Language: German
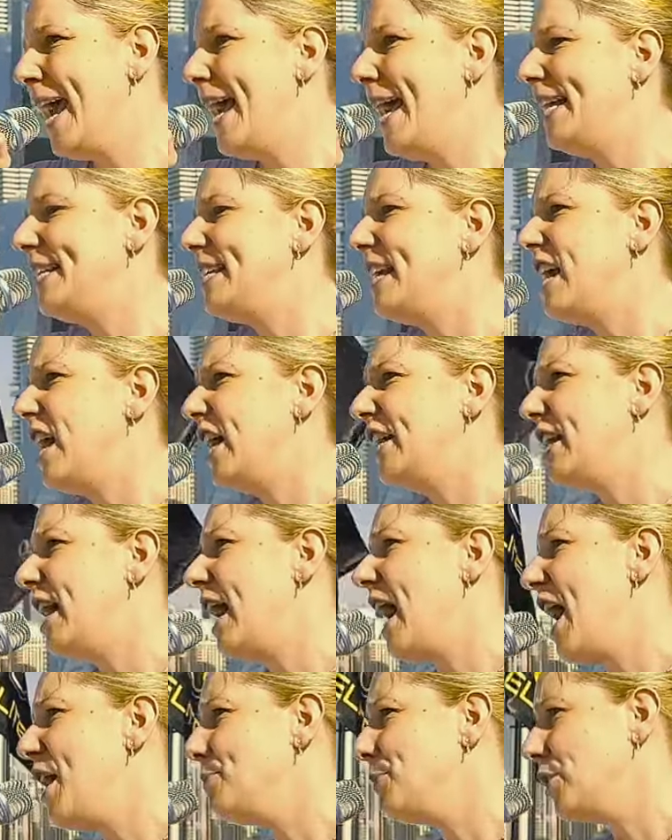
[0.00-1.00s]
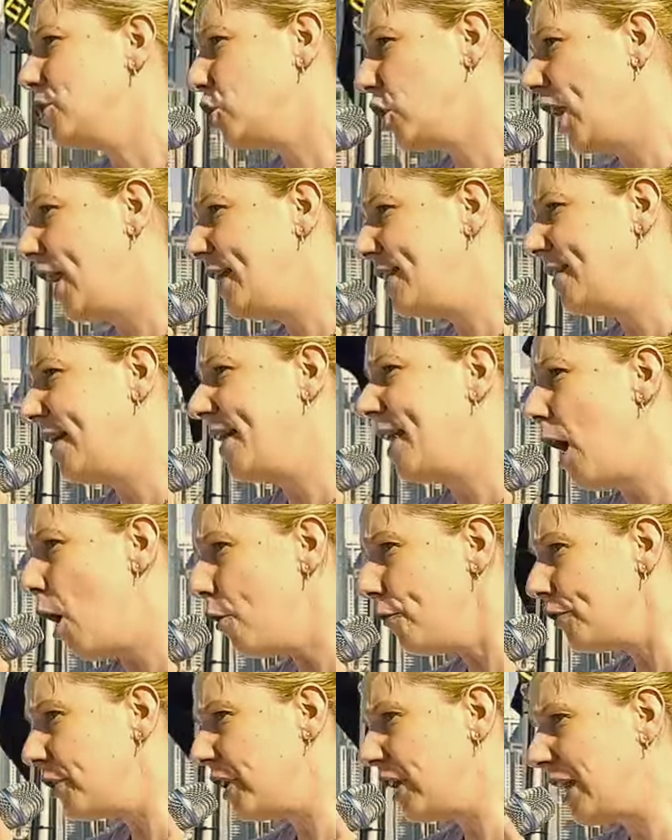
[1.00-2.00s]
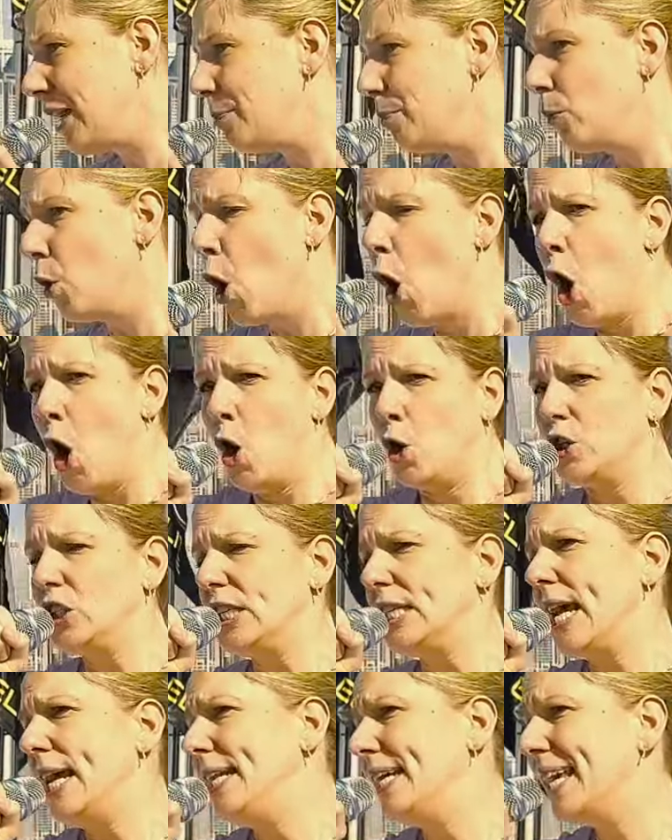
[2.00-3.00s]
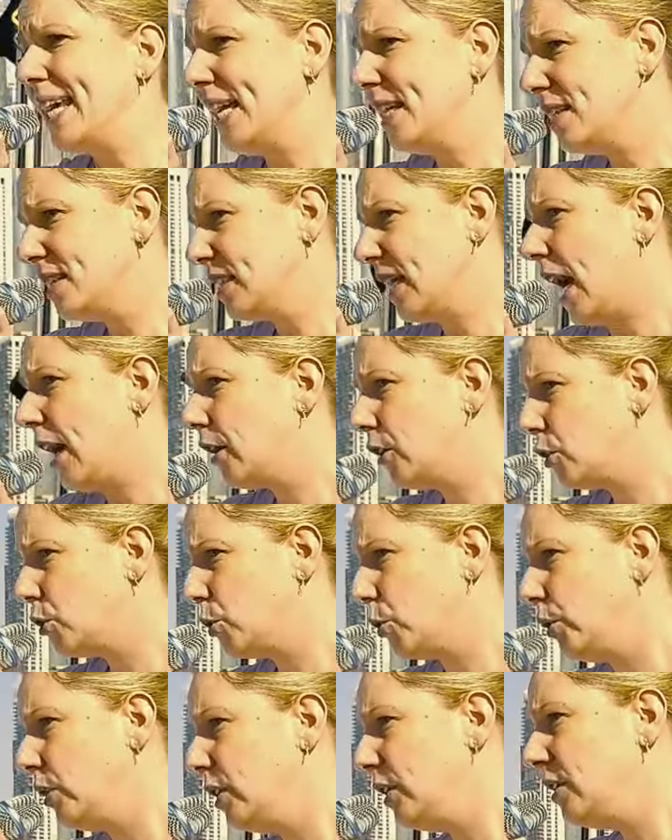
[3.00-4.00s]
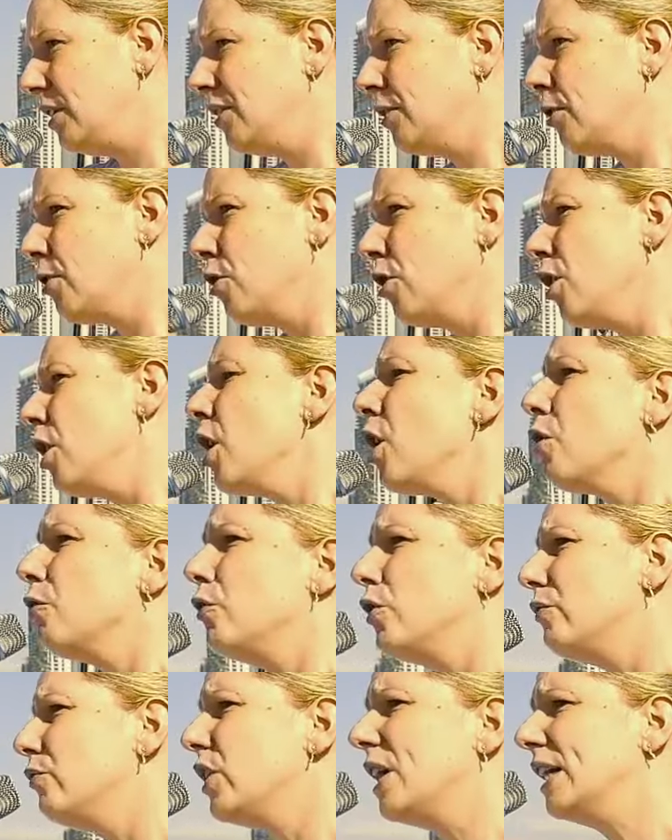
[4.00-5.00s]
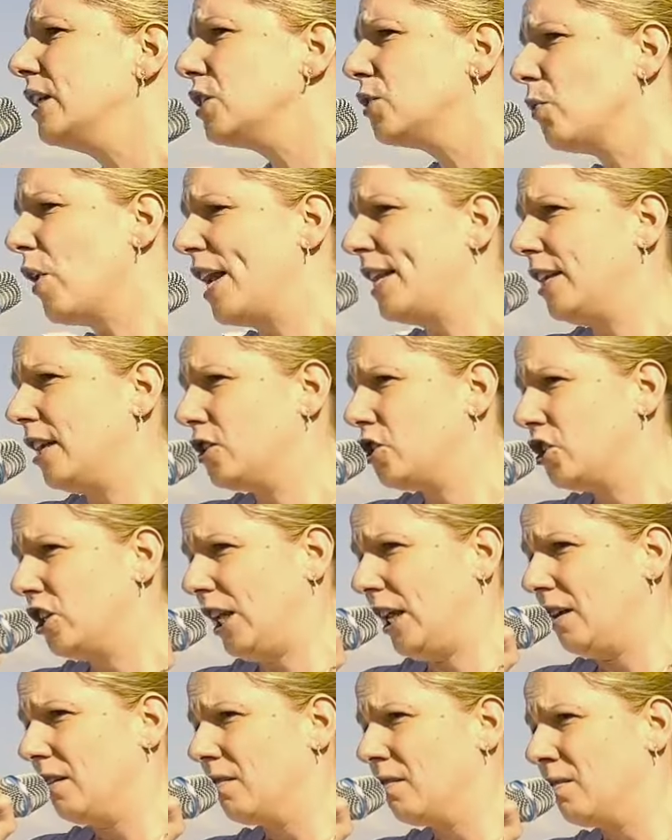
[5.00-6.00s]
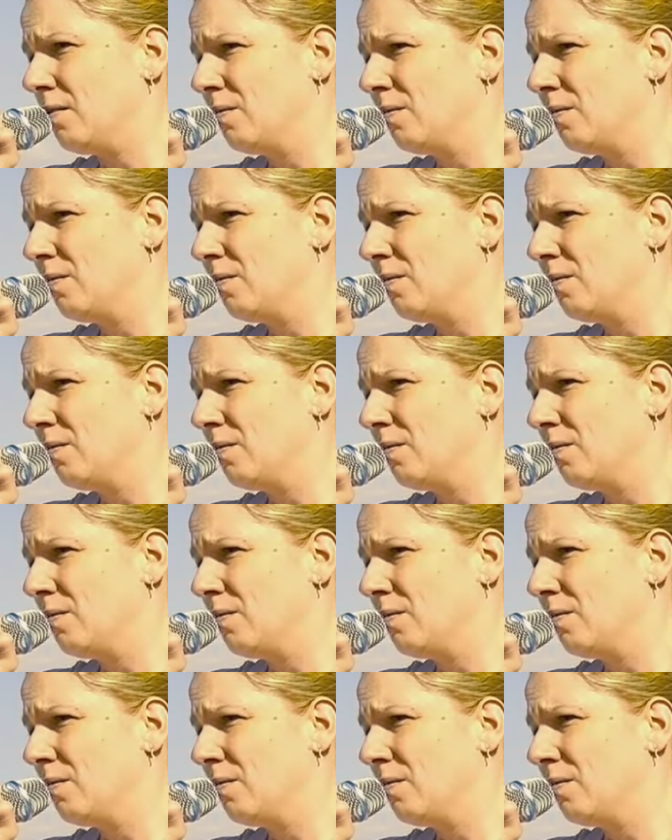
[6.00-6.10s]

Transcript: Hätte er nach einmal Scheitern aufgegeben und sich eine Kerze angezündet, würden wir ganz woanders stehen.